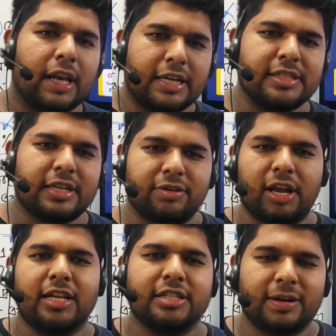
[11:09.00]
ক্লাস যেগুলো
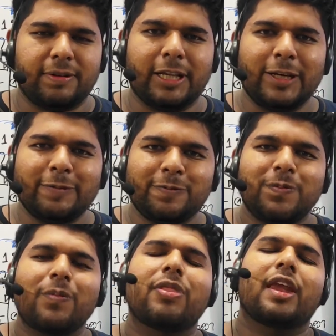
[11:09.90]
আছে আমাদের
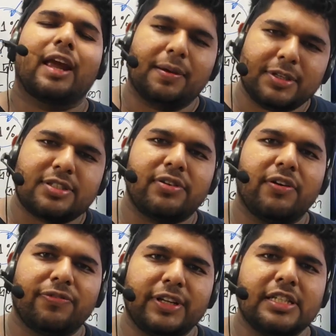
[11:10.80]
কেমিস্ট্রি
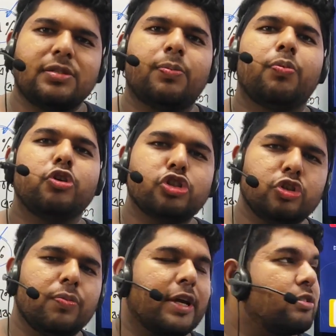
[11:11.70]
অ্যান্ড ফিজিক্স প্রশ্ন
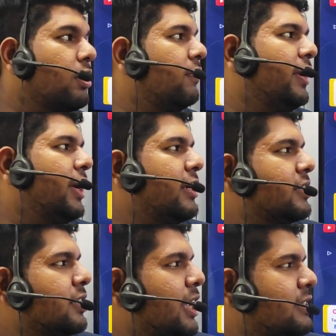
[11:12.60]
ব্যাংক সলভিং
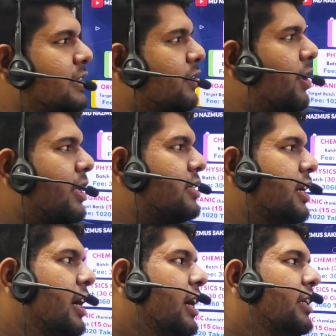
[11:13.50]
ক্লাস যেগুলো আছে
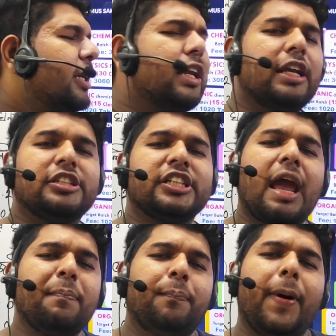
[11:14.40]
সেখানে
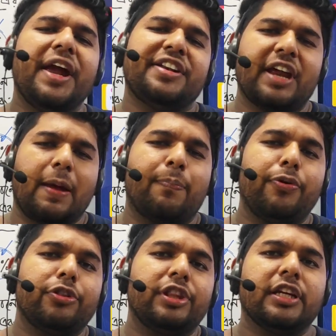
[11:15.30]
টাইপ বাই টাইপ
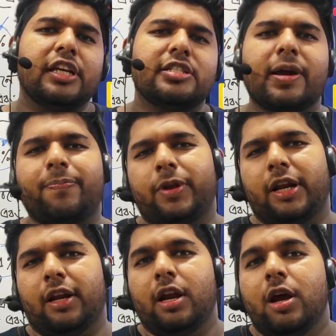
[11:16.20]
প্রত্যেকটা
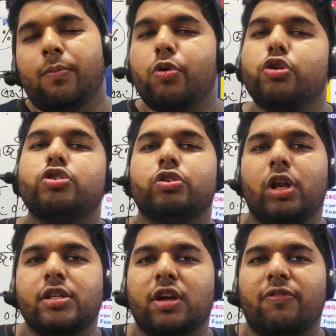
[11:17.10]
চ্যাপ্টারের প্রশ্নগুলো
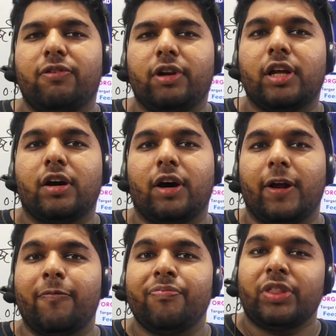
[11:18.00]
সলভ করে দেওয়া হয়